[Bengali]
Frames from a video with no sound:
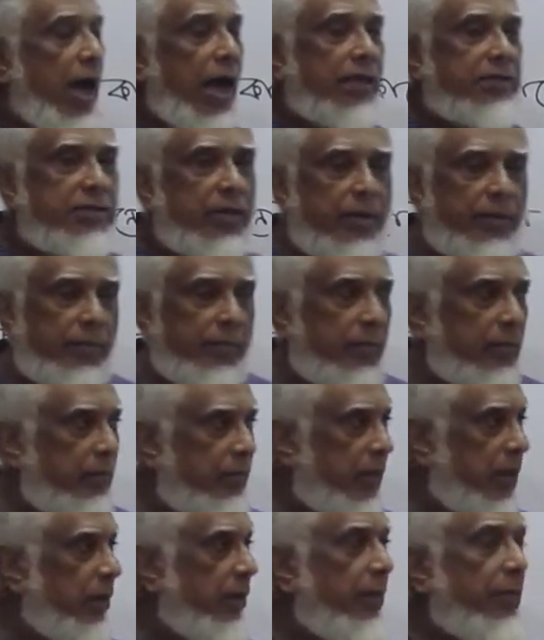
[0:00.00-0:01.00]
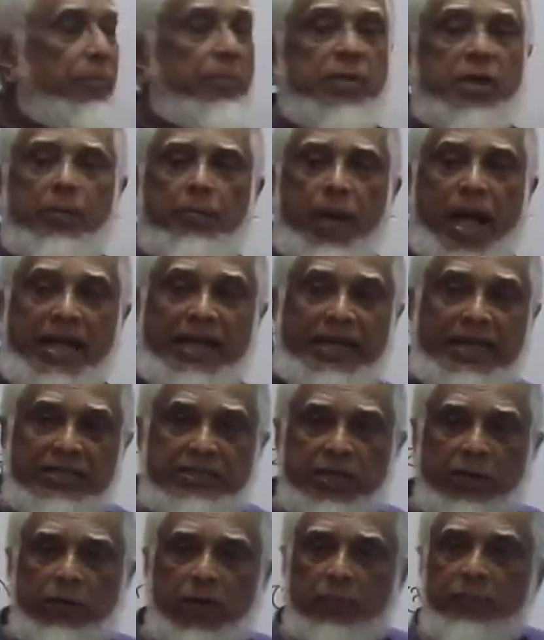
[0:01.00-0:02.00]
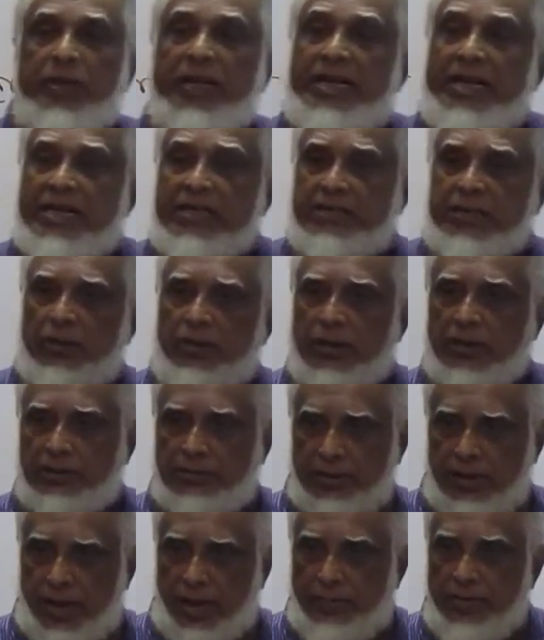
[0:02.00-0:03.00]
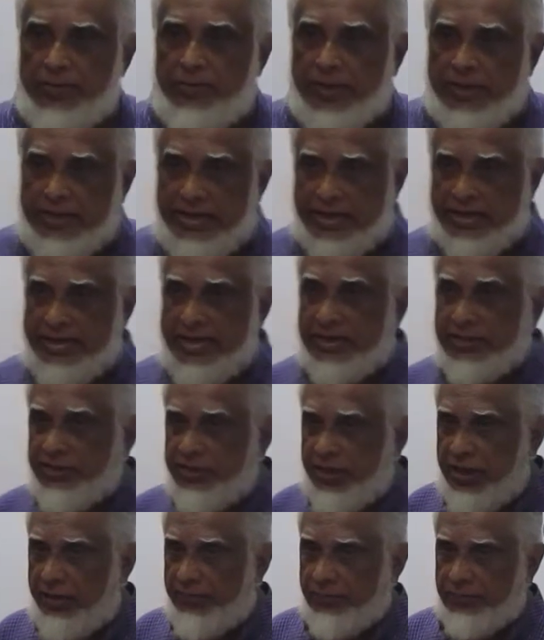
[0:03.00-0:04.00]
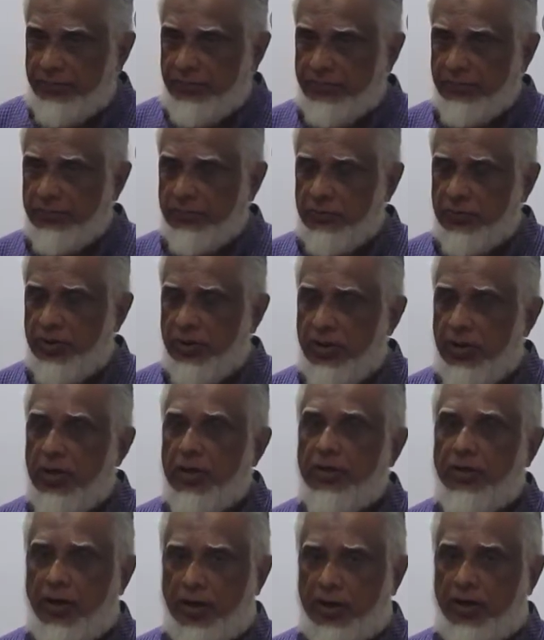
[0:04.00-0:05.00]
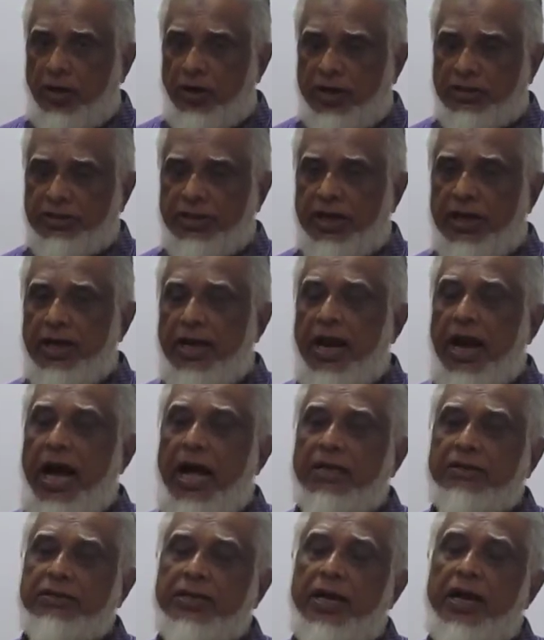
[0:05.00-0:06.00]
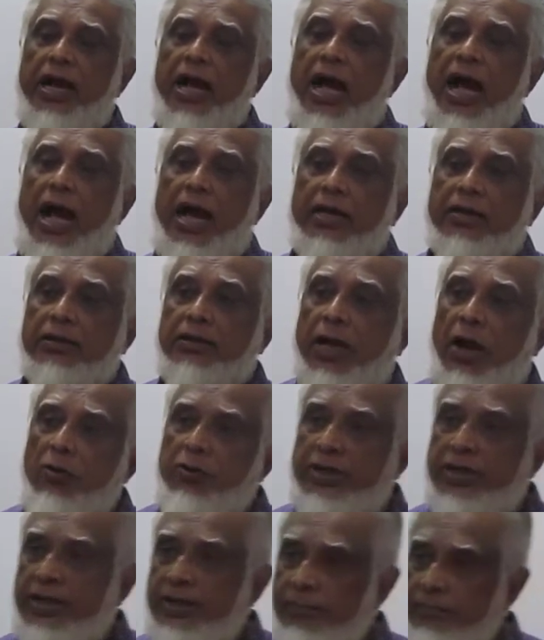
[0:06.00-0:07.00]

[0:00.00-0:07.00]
আচ্ছা বাইরে যাওয়া বেরিয়ে যাওয়া আমি বেরিয়ে গিয়েছিলাম খরাজা আচ্ছা আর কাউকে